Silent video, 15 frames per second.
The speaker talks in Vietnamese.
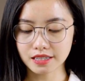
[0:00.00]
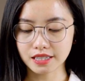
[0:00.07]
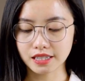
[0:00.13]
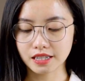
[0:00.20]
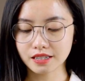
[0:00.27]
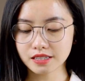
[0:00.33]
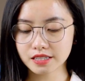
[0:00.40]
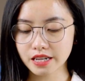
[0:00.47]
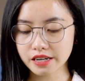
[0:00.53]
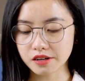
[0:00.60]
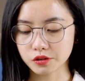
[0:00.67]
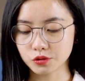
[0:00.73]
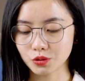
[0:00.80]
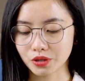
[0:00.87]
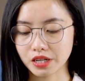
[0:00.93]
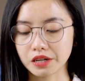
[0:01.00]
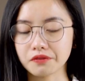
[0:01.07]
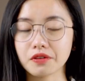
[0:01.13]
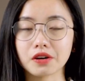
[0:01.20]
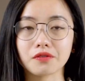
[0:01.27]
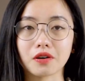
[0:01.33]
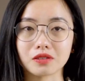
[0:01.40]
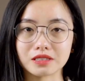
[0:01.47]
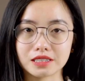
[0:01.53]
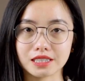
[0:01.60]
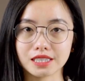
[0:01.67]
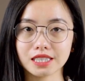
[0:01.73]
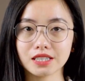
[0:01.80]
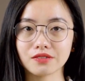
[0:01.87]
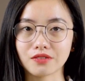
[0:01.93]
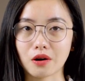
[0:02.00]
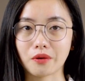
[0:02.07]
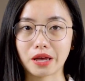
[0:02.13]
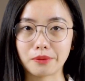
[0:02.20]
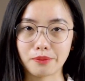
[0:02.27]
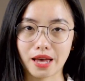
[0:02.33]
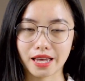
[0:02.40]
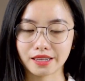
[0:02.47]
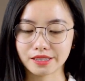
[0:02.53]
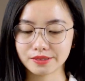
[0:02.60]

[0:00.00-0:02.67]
kiến sẽ được chuyển đến văn phòng chính vào ngày mai.